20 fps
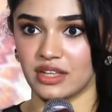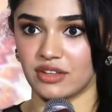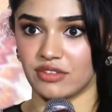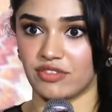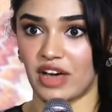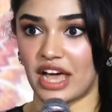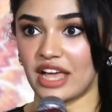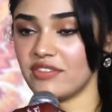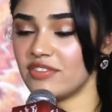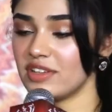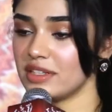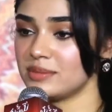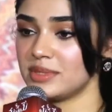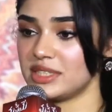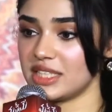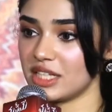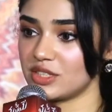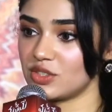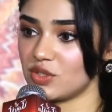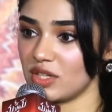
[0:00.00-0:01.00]
ఫైవ్ ఫిల్మ్స్
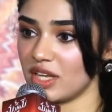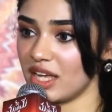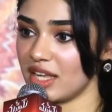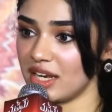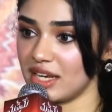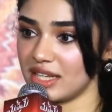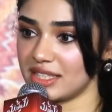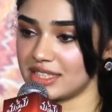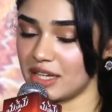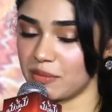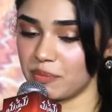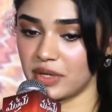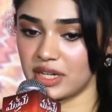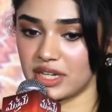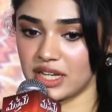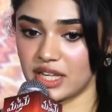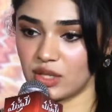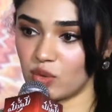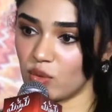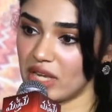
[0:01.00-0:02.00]
చేస్తున్నానని
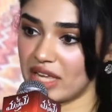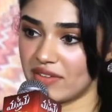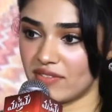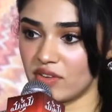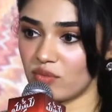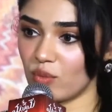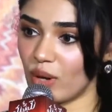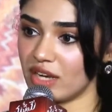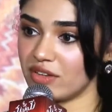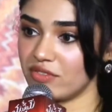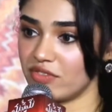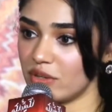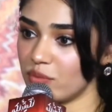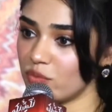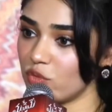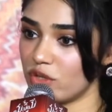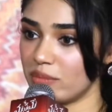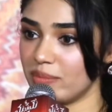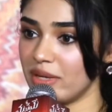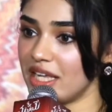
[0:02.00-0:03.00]
చెప్పట్లేదు ఈవెన్ వన్ ఫిల్మ్
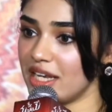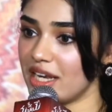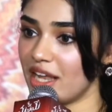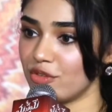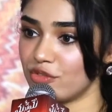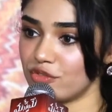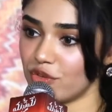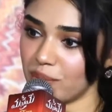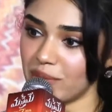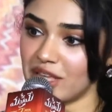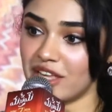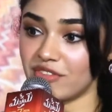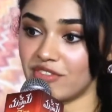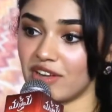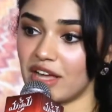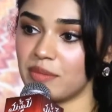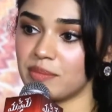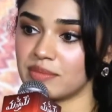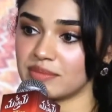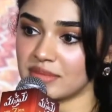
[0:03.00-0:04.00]
వుడ్ బి ఇన్ఫ్ ఫర్ మీ ఇఫ్
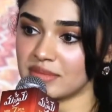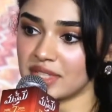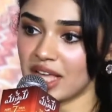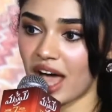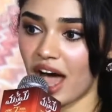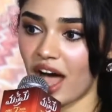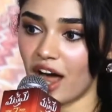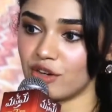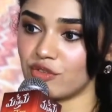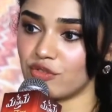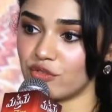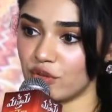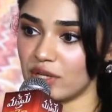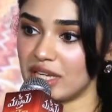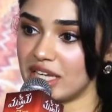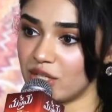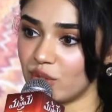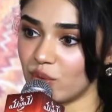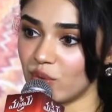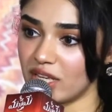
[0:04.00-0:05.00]
ఐఎమ్
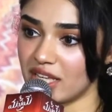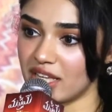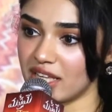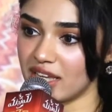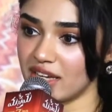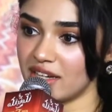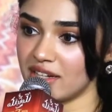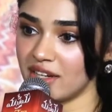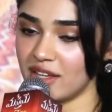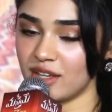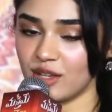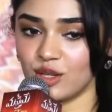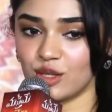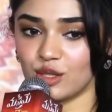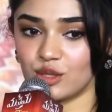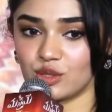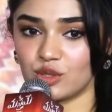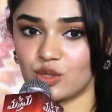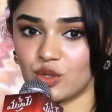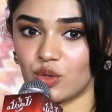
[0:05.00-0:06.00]
హార్ట్ఫుల్లీ డూయింగ్ ఇట్
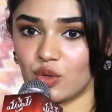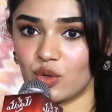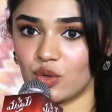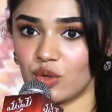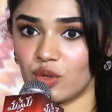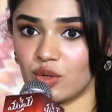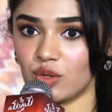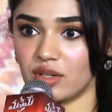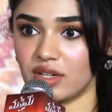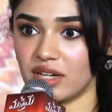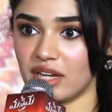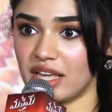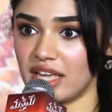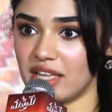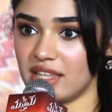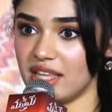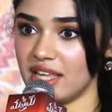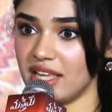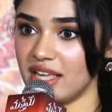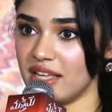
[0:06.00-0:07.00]
సో
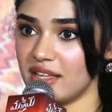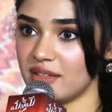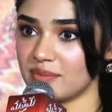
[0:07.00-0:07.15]
ఇది